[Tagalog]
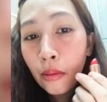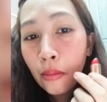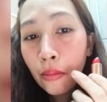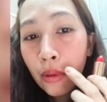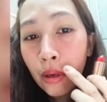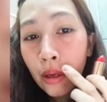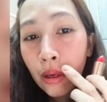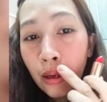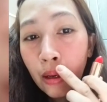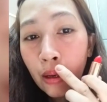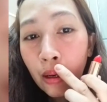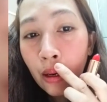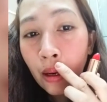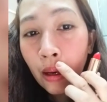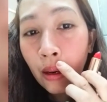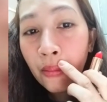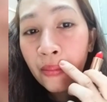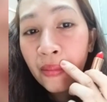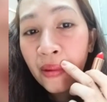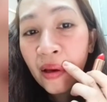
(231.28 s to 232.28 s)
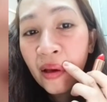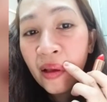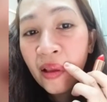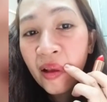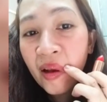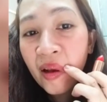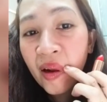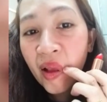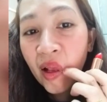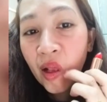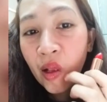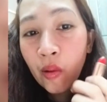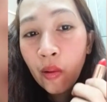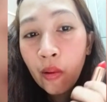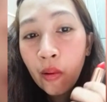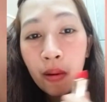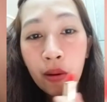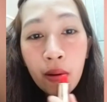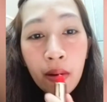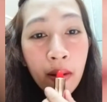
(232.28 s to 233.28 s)
La, parang dami ata
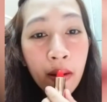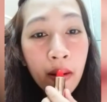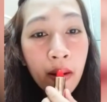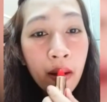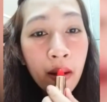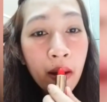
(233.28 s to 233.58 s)
dito.